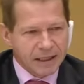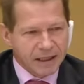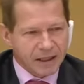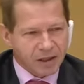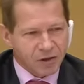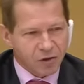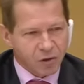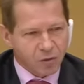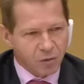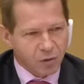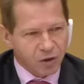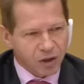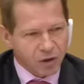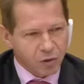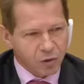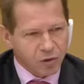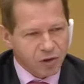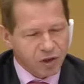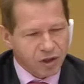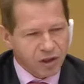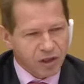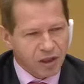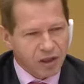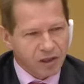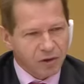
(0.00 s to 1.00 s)
Et ce monde
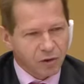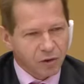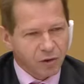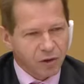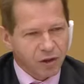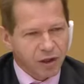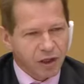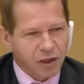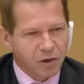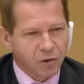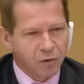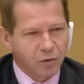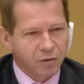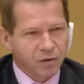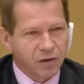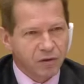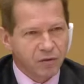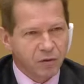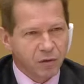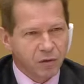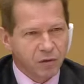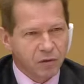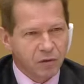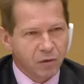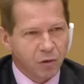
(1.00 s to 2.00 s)
industriel dans lequel nous
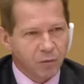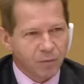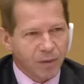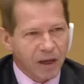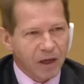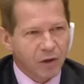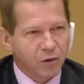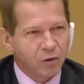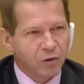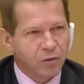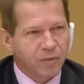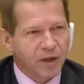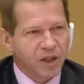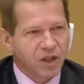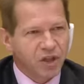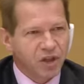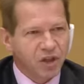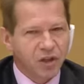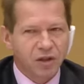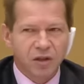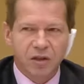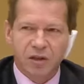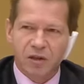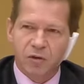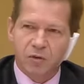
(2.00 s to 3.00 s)
vivons, le parc de
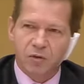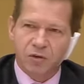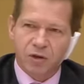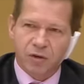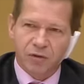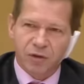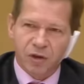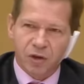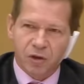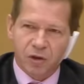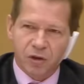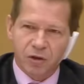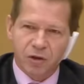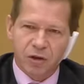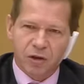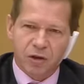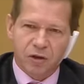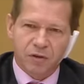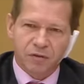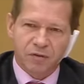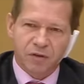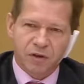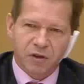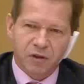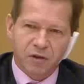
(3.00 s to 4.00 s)
machines qui nous environne
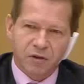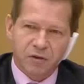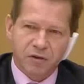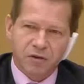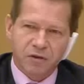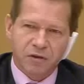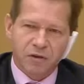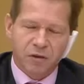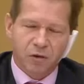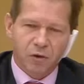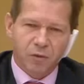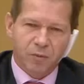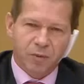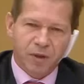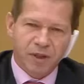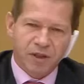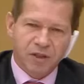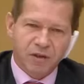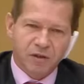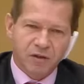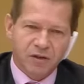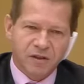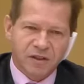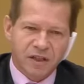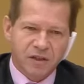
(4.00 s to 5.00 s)
en France
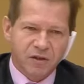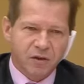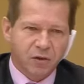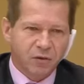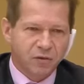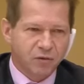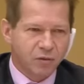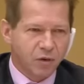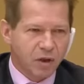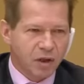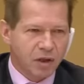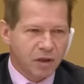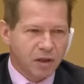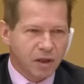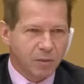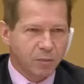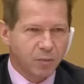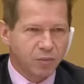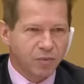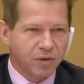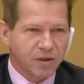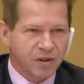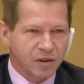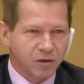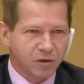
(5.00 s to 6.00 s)
représente 500 fois la
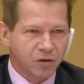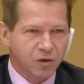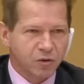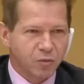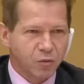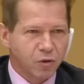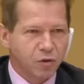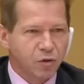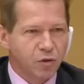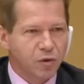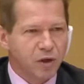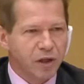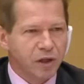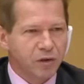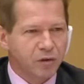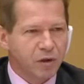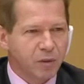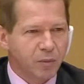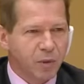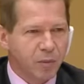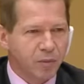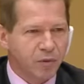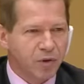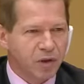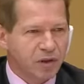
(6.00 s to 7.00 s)
puissance musculaire de
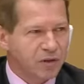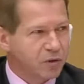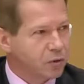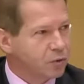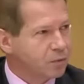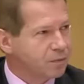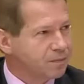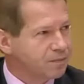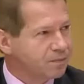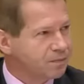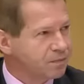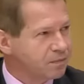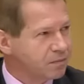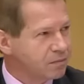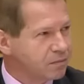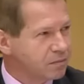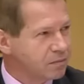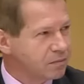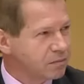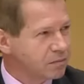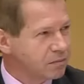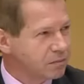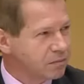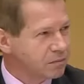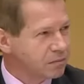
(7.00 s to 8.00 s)
la population.
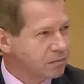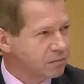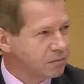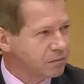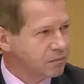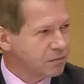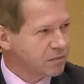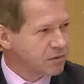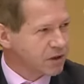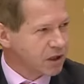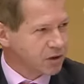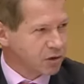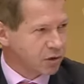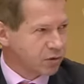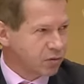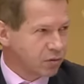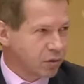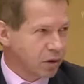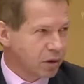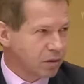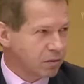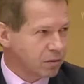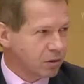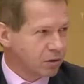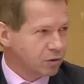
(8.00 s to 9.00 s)
500
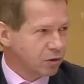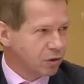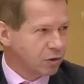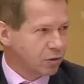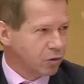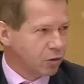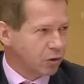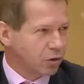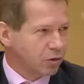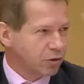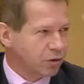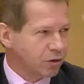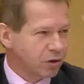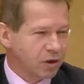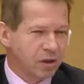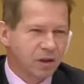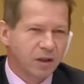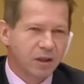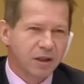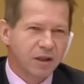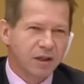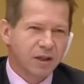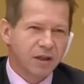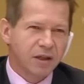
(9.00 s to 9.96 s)
fois en ordre de grandeur. Hein.